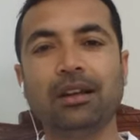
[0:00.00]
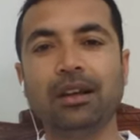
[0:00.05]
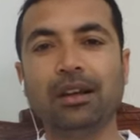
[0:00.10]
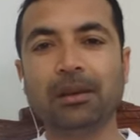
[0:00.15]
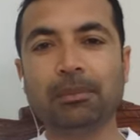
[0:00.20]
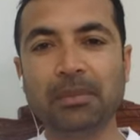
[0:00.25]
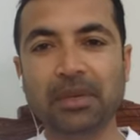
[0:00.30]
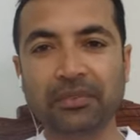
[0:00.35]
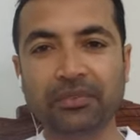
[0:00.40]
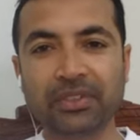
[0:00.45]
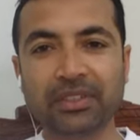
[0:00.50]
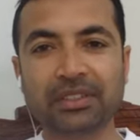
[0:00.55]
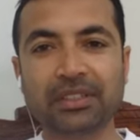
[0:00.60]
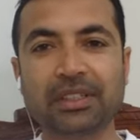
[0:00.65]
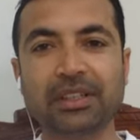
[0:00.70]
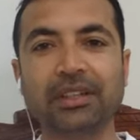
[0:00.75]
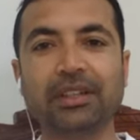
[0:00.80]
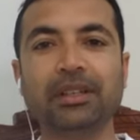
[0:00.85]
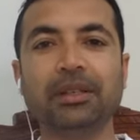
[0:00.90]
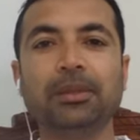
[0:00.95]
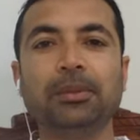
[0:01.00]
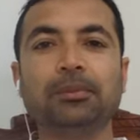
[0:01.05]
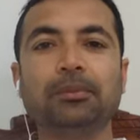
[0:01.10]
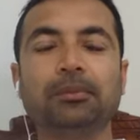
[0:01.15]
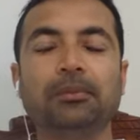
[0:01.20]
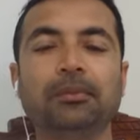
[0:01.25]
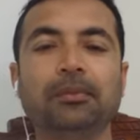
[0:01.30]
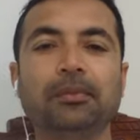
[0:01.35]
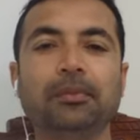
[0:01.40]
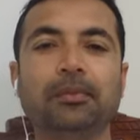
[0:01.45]
अल्लाह मफ़त करे
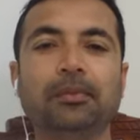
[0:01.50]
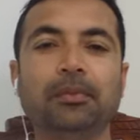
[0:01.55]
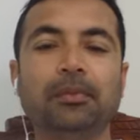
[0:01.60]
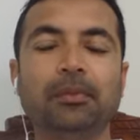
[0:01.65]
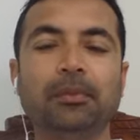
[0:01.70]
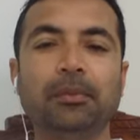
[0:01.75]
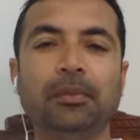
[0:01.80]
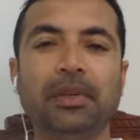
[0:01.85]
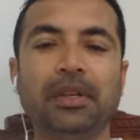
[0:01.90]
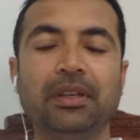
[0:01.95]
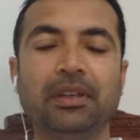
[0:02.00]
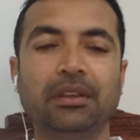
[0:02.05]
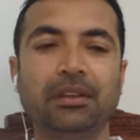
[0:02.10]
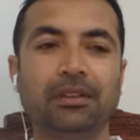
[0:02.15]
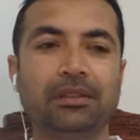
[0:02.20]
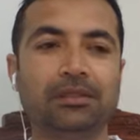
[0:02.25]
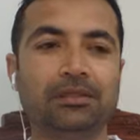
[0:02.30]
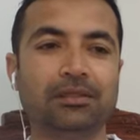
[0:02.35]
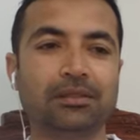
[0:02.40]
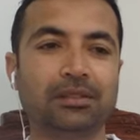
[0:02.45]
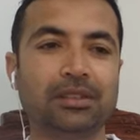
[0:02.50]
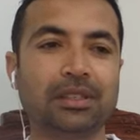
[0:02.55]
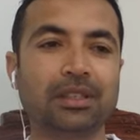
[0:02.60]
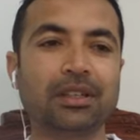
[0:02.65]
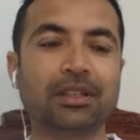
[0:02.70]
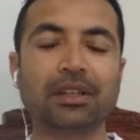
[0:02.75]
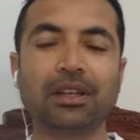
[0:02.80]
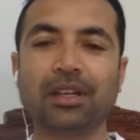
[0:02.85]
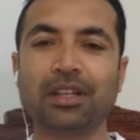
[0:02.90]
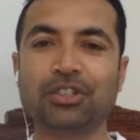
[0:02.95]
मैं
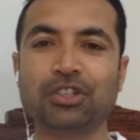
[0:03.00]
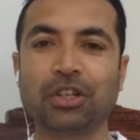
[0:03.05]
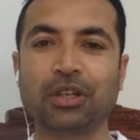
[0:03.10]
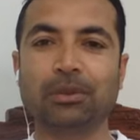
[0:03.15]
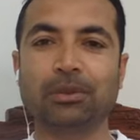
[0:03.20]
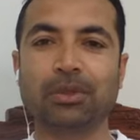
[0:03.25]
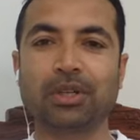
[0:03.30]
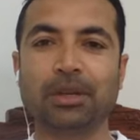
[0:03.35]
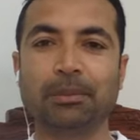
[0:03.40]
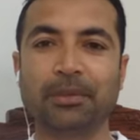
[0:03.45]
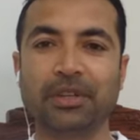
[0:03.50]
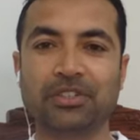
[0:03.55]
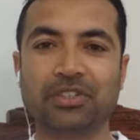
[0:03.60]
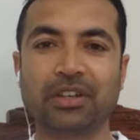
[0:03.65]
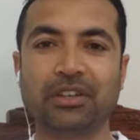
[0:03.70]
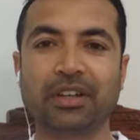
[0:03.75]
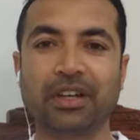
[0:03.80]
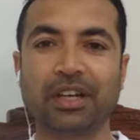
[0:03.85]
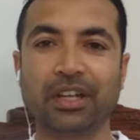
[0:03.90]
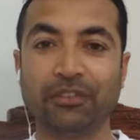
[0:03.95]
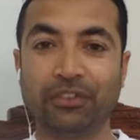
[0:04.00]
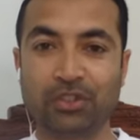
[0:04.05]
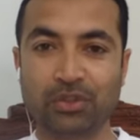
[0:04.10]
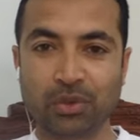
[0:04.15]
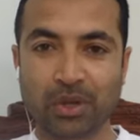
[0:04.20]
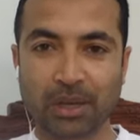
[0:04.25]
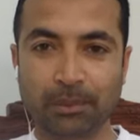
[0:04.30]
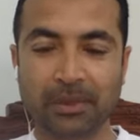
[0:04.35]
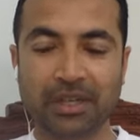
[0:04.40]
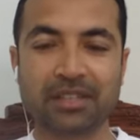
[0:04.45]
ज़िक्र करना चाहूँगा मेजर रिटायर्ड
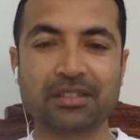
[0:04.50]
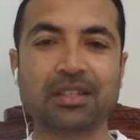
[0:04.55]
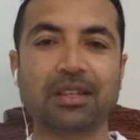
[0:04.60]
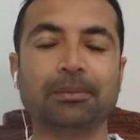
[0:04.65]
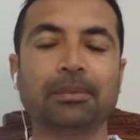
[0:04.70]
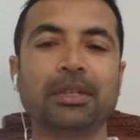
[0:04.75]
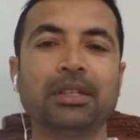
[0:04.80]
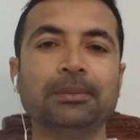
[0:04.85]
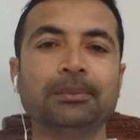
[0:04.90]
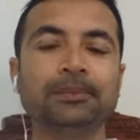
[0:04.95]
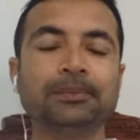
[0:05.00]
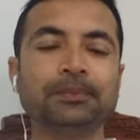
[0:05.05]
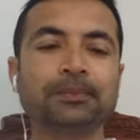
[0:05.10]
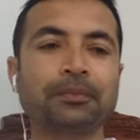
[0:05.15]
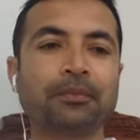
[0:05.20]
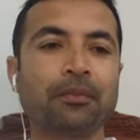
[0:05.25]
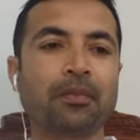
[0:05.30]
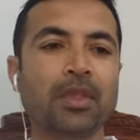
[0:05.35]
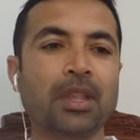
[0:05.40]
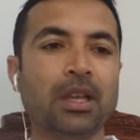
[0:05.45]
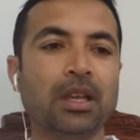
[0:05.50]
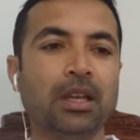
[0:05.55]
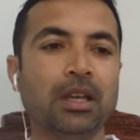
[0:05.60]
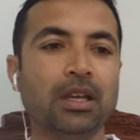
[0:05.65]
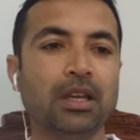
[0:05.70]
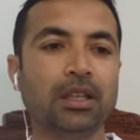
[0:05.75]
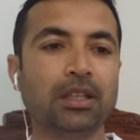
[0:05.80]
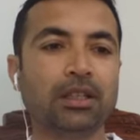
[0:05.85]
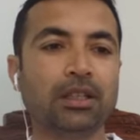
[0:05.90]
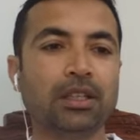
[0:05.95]
हफीज़ुररहमान साहब का
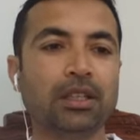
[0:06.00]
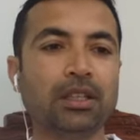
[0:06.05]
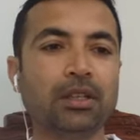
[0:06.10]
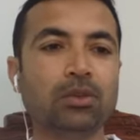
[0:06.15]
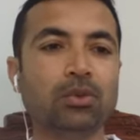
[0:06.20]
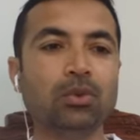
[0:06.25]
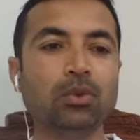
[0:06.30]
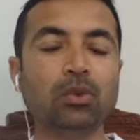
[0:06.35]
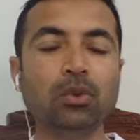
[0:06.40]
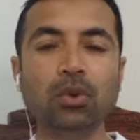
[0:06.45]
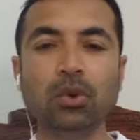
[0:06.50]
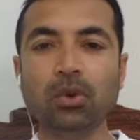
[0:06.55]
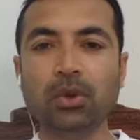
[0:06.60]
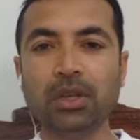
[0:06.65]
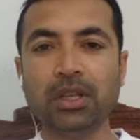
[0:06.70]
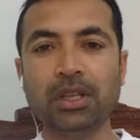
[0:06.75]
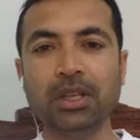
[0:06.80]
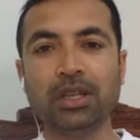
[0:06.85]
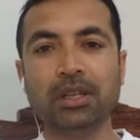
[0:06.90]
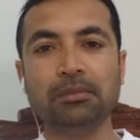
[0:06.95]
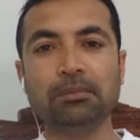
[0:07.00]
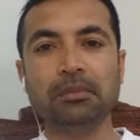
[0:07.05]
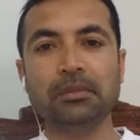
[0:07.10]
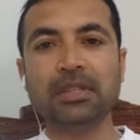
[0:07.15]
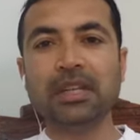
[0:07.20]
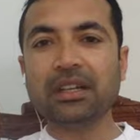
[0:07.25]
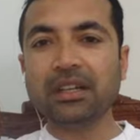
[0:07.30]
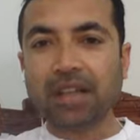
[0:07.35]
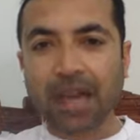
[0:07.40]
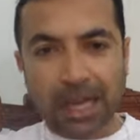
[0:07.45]
कि उन्होंने
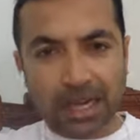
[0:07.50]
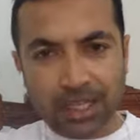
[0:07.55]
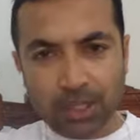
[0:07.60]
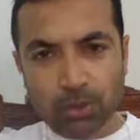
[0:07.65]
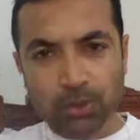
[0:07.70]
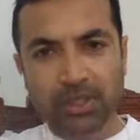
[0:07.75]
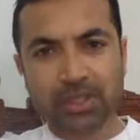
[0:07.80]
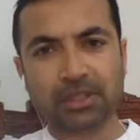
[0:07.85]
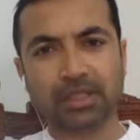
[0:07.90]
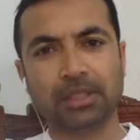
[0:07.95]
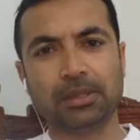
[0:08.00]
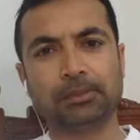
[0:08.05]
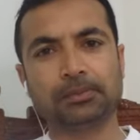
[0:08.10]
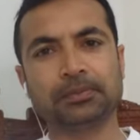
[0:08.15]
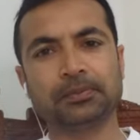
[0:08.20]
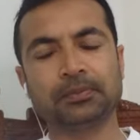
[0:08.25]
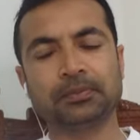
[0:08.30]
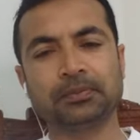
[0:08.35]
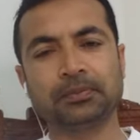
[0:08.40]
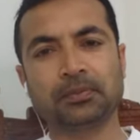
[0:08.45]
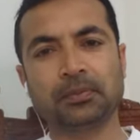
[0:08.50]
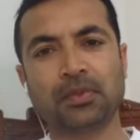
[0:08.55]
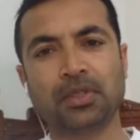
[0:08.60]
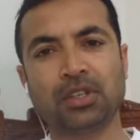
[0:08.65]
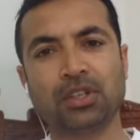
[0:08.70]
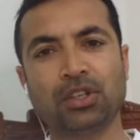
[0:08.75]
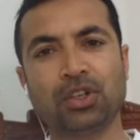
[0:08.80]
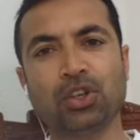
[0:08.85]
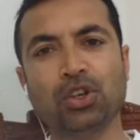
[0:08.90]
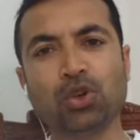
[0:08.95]
ये ठानी हुई थी
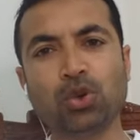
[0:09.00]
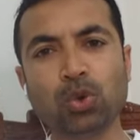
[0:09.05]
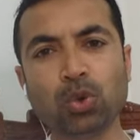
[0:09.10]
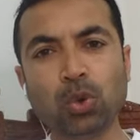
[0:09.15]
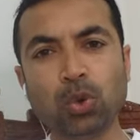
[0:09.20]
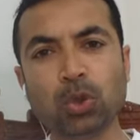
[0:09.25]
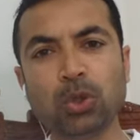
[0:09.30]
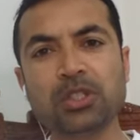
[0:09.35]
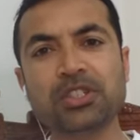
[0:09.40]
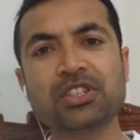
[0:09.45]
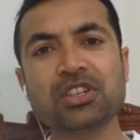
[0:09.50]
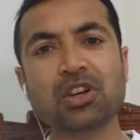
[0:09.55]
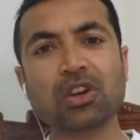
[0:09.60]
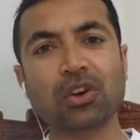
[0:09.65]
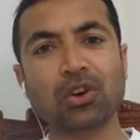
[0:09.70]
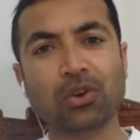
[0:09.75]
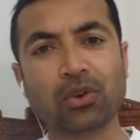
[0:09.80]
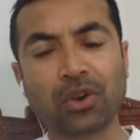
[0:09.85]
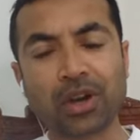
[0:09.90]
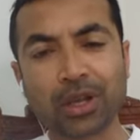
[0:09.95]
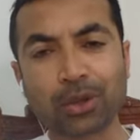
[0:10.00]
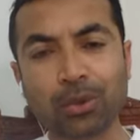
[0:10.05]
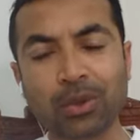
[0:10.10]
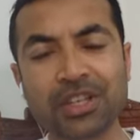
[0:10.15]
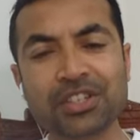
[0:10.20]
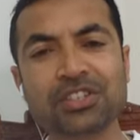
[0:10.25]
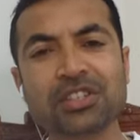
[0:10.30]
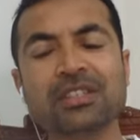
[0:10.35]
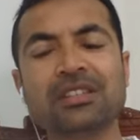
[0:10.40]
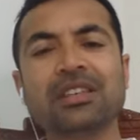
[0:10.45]
कि रूल्स और
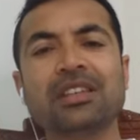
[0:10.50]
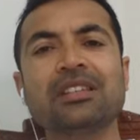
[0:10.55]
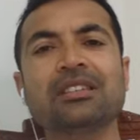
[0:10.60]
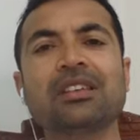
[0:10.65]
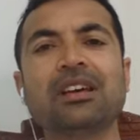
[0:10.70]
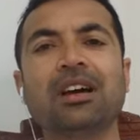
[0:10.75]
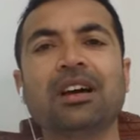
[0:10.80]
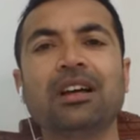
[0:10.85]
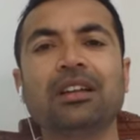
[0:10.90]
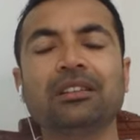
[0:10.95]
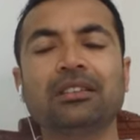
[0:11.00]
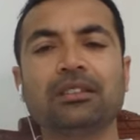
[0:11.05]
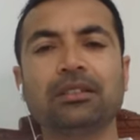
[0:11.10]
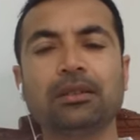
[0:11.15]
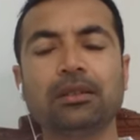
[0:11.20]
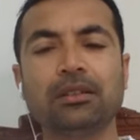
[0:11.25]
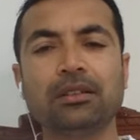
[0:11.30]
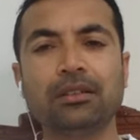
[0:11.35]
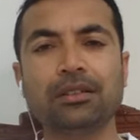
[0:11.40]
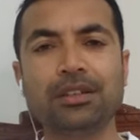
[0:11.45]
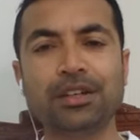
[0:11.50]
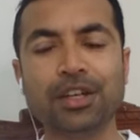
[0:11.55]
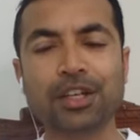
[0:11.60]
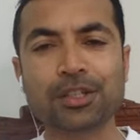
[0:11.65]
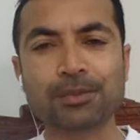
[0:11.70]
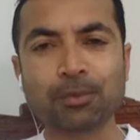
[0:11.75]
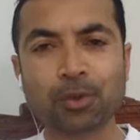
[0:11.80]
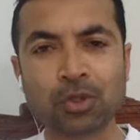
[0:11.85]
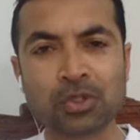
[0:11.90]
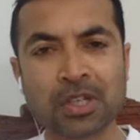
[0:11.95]
रेगुलेशंस के साथ
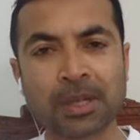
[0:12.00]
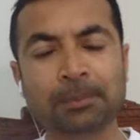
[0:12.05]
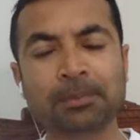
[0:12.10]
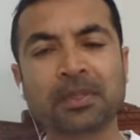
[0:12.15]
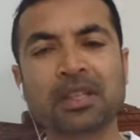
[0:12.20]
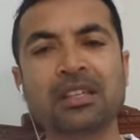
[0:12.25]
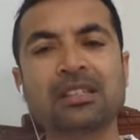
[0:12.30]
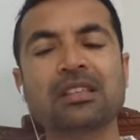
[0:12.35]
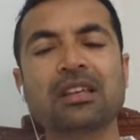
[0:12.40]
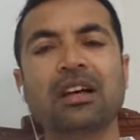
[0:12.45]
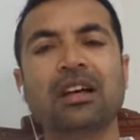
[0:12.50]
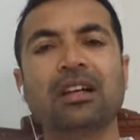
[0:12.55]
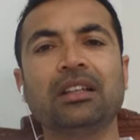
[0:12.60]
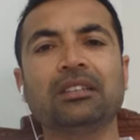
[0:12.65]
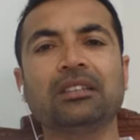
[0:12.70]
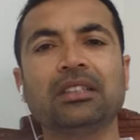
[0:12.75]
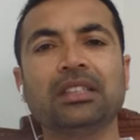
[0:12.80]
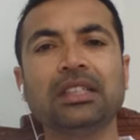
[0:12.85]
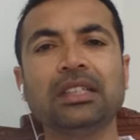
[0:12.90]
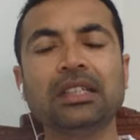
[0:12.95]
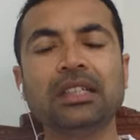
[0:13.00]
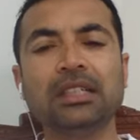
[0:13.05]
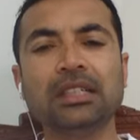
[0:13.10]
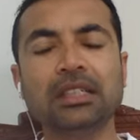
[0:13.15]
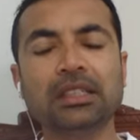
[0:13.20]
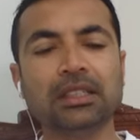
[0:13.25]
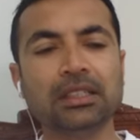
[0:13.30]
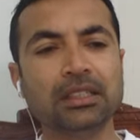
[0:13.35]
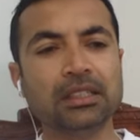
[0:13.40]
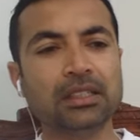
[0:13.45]
नज़म ज़ब्त के
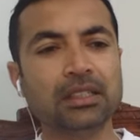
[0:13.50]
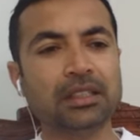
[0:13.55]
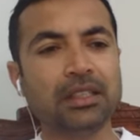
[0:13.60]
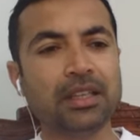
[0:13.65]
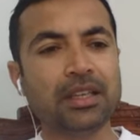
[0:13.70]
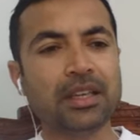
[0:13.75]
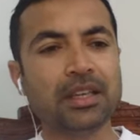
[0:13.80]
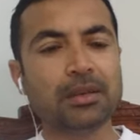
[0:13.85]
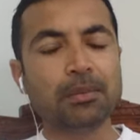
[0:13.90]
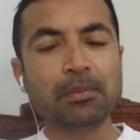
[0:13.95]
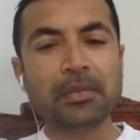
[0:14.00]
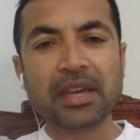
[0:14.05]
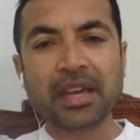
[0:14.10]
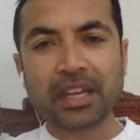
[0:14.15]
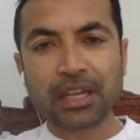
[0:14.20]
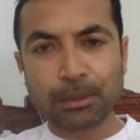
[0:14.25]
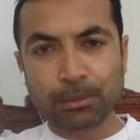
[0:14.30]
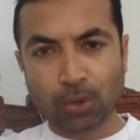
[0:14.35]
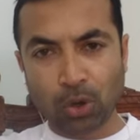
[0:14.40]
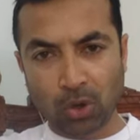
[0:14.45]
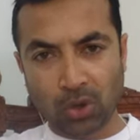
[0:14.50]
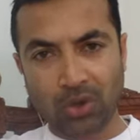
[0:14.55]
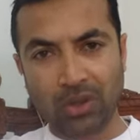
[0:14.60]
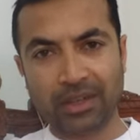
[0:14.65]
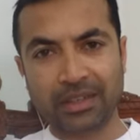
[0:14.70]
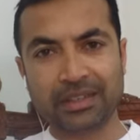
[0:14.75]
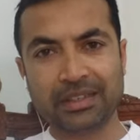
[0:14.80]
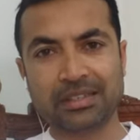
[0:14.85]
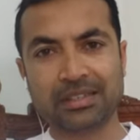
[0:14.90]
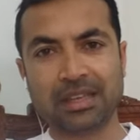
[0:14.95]
साथ एक मैारी
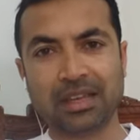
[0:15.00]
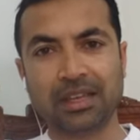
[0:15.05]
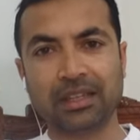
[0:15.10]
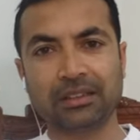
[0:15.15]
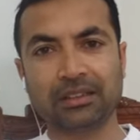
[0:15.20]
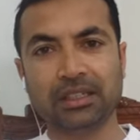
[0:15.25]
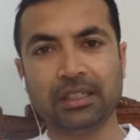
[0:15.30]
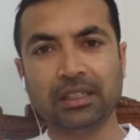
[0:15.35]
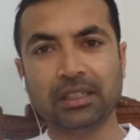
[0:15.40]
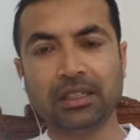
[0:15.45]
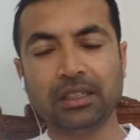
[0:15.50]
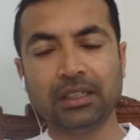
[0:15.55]
माहौल के साथ